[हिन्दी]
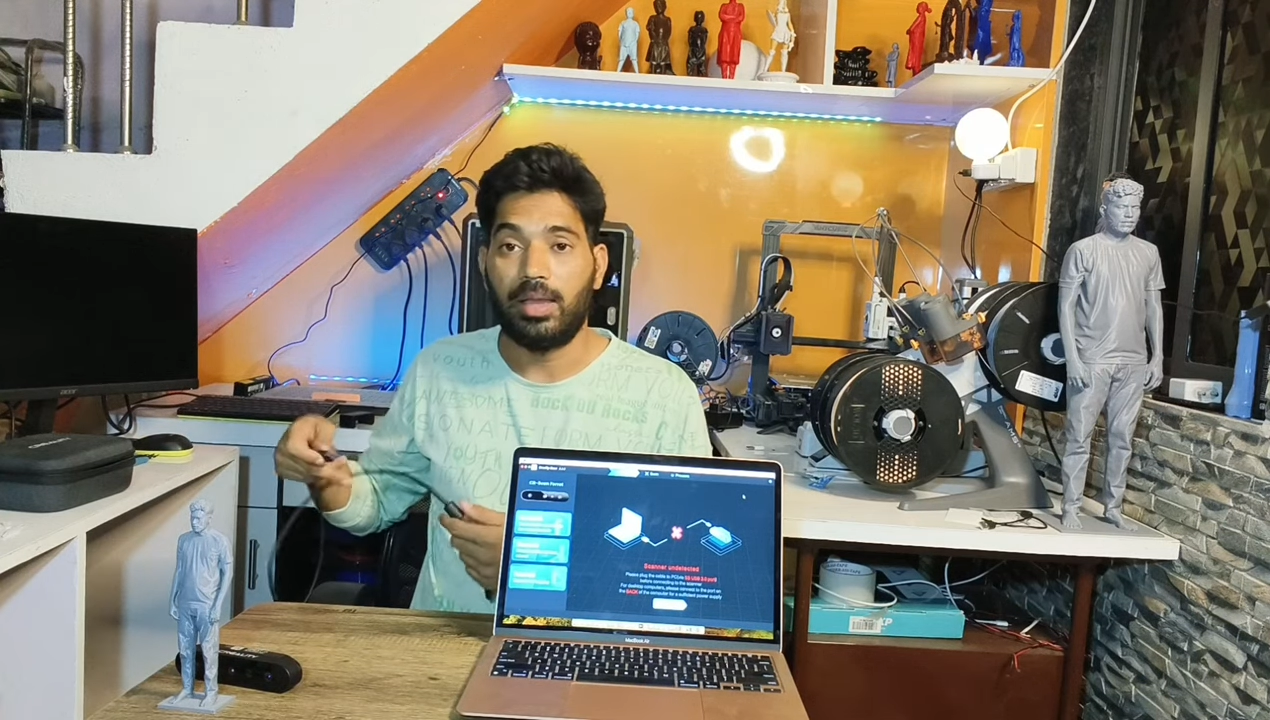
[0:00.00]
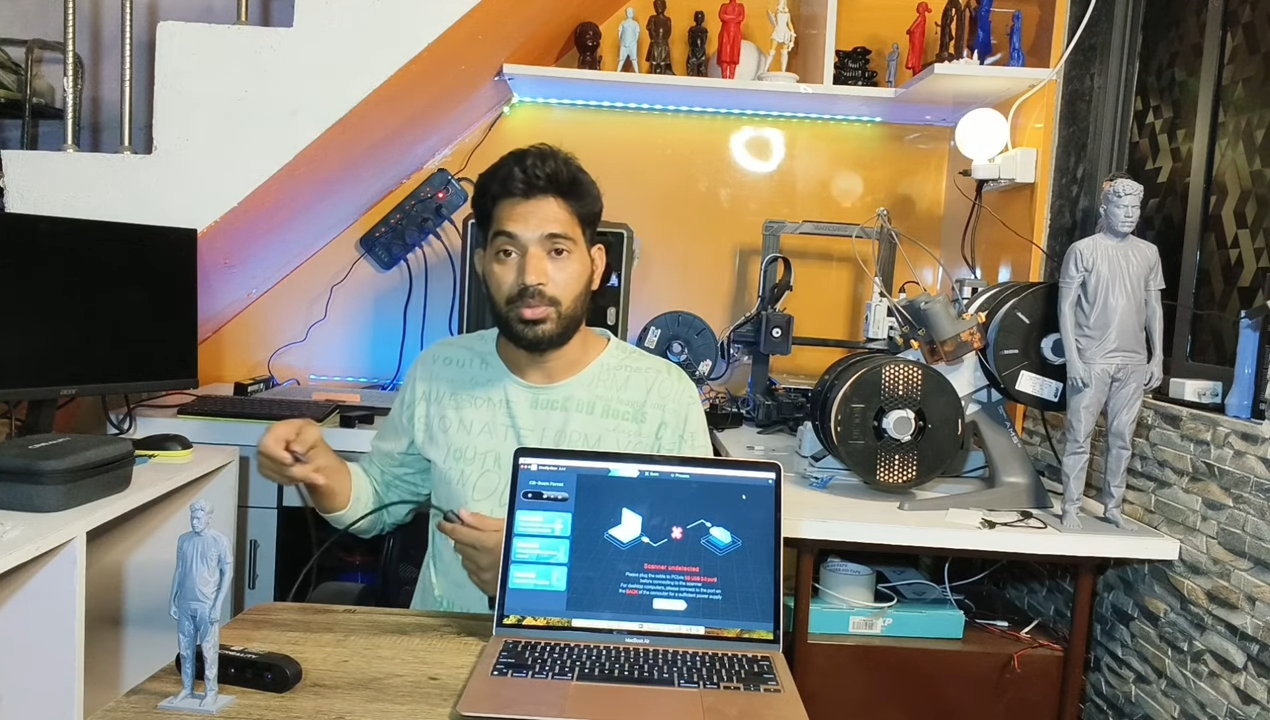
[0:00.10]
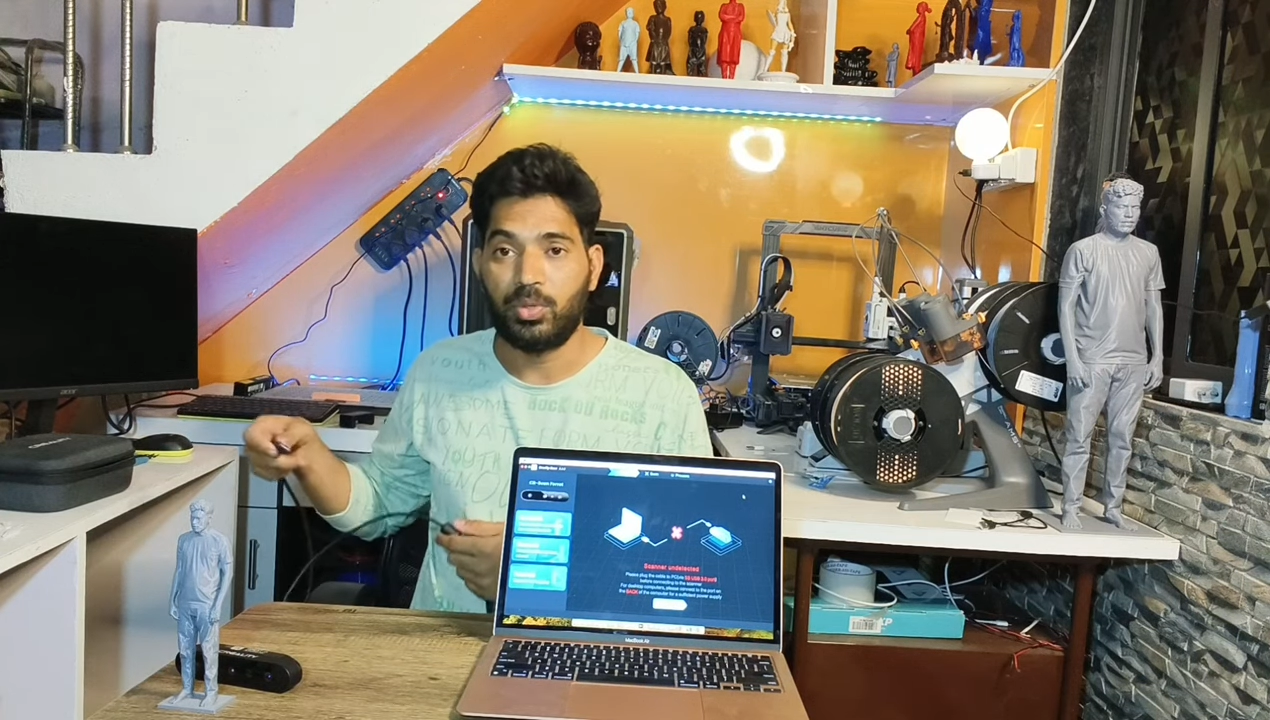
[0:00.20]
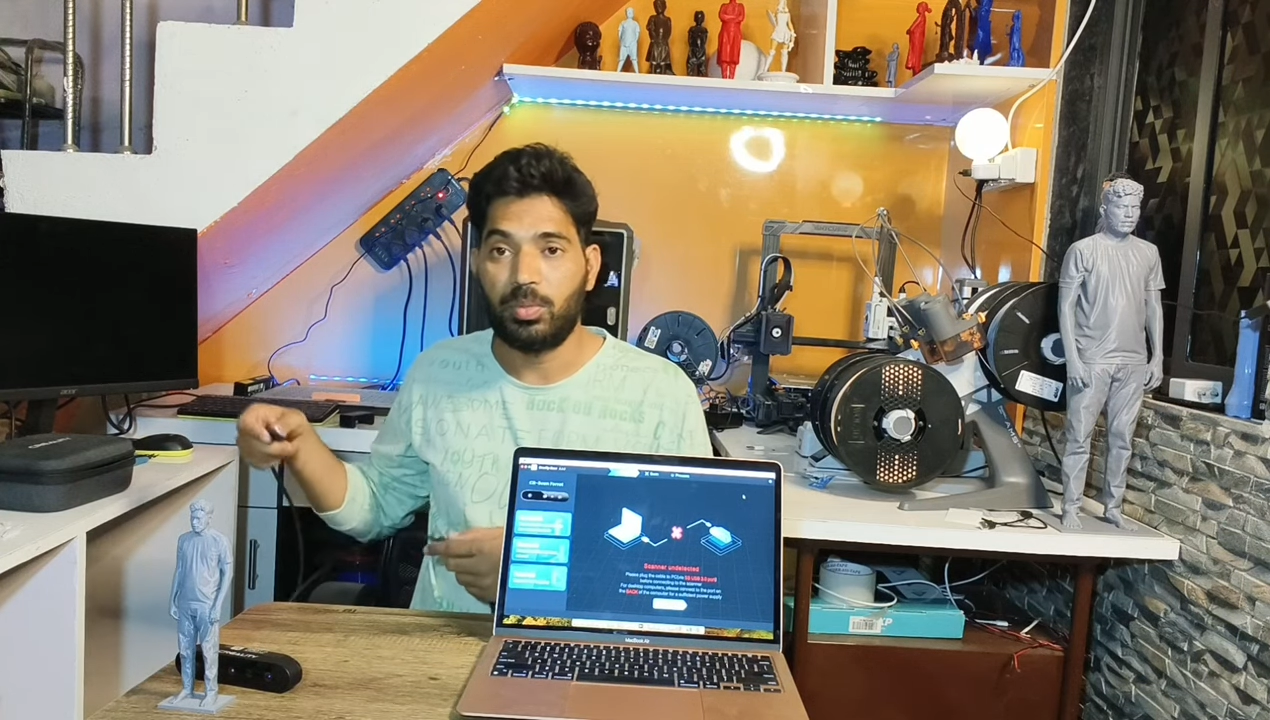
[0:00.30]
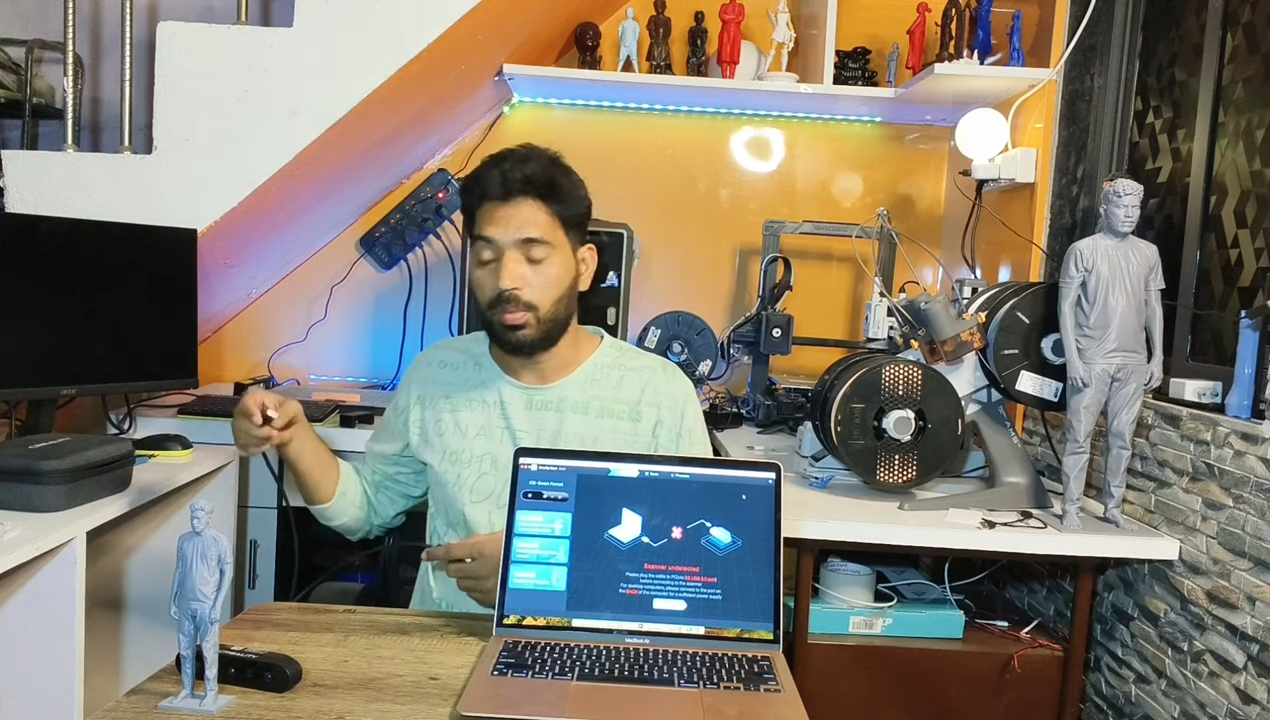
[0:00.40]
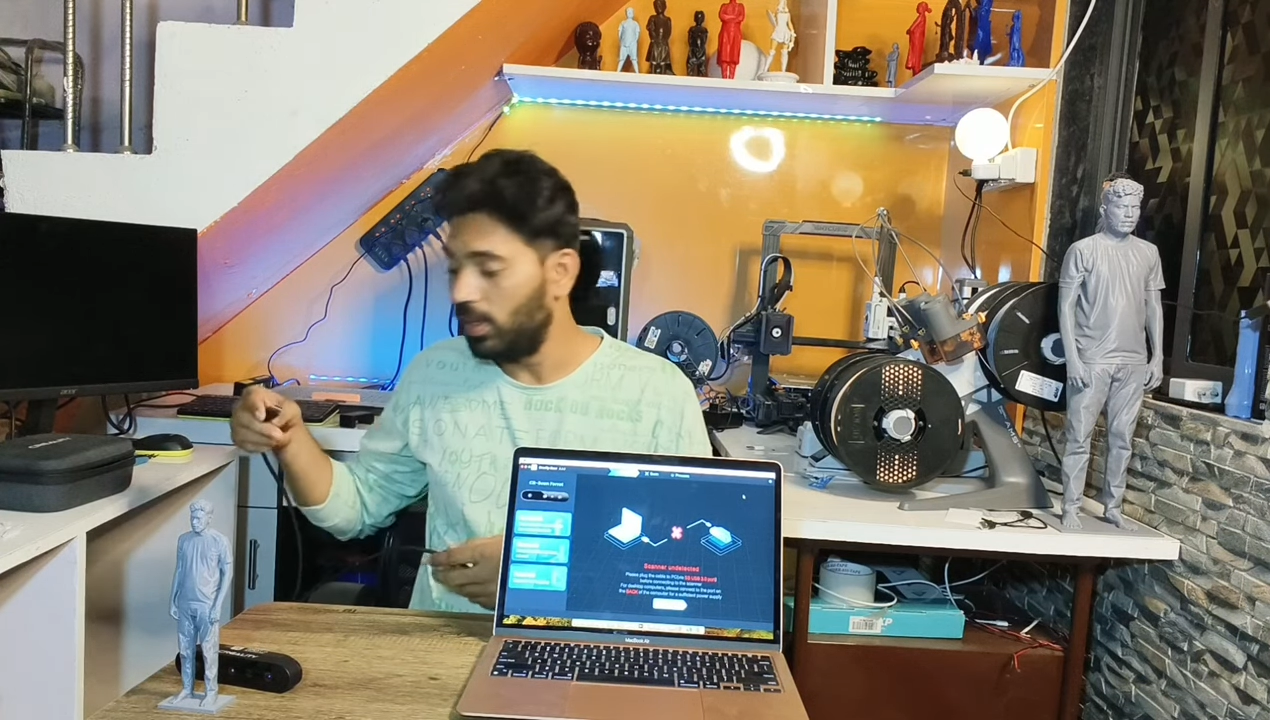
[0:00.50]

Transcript: ऐप स्टोर पे